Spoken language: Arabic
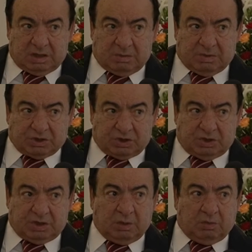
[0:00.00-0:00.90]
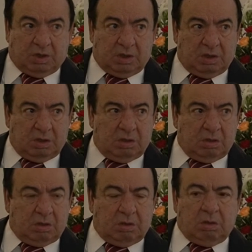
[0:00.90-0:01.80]
دمشق الدولي
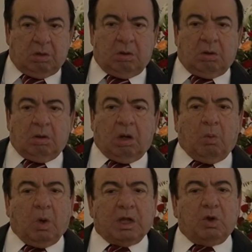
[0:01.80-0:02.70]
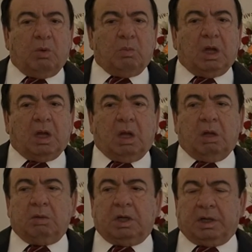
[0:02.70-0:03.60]
أول يوم والله
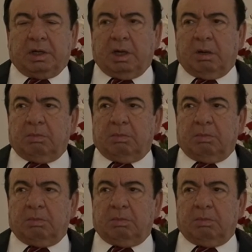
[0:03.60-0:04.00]
نحن